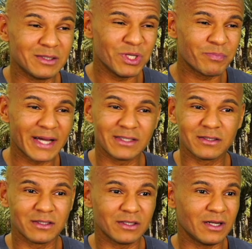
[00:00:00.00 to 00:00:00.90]
die Mietpreise
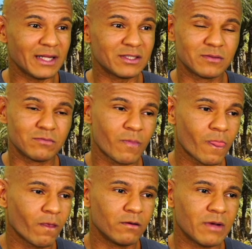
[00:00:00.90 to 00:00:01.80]
sind in den
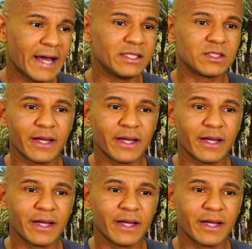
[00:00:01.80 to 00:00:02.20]
letzten ein,